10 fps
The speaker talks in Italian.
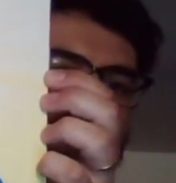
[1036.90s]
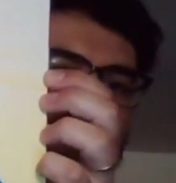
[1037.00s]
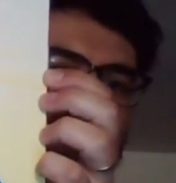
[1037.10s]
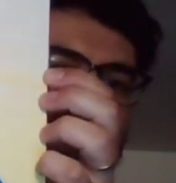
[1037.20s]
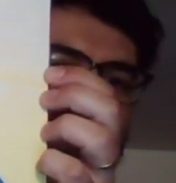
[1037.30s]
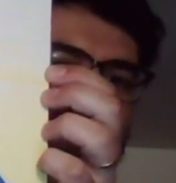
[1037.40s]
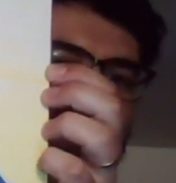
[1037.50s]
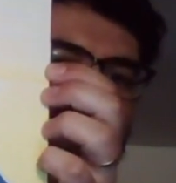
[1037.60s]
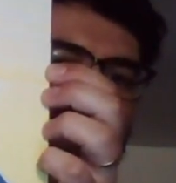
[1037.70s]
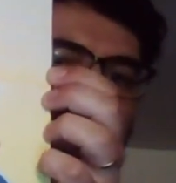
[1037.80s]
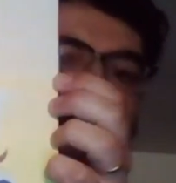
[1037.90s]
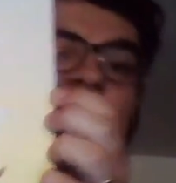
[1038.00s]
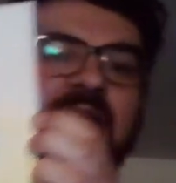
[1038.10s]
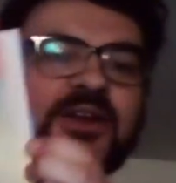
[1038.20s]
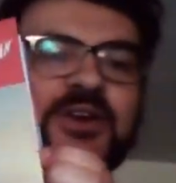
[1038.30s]
eh, eh. no, no,
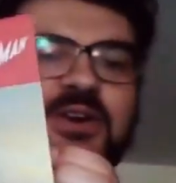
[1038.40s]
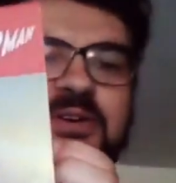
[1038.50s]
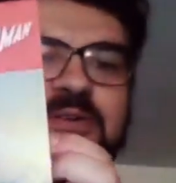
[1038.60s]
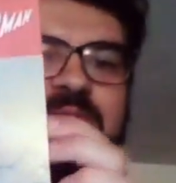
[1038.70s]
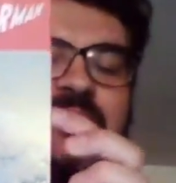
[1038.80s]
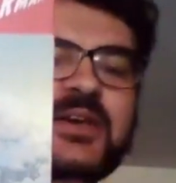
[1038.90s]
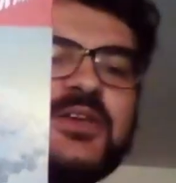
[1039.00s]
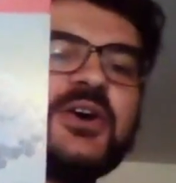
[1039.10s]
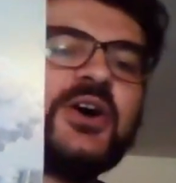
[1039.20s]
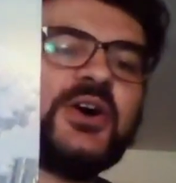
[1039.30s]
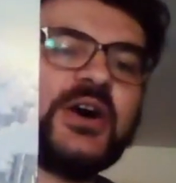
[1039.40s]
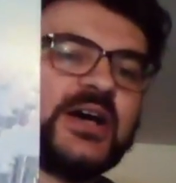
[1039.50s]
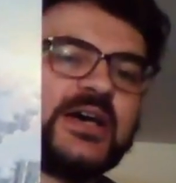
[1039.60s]
no, ecco, no, no, no. Io